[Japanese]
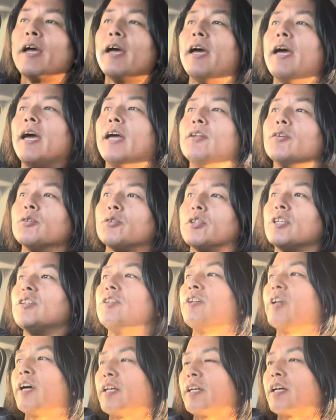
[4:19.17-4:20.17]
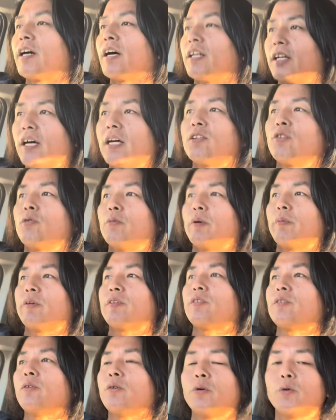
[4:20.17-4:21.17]
えー、乗っていきたいかなと思いま
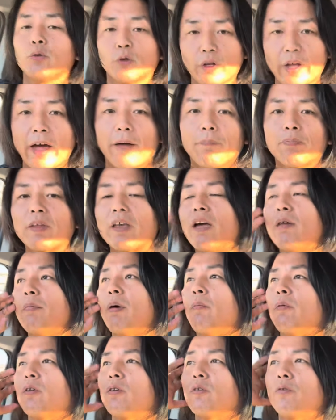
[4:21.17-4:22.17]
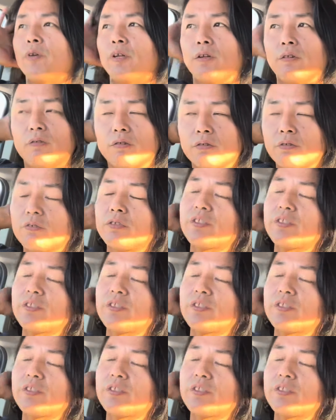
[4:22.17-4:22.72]
す。ということで、ね、バモログフィールド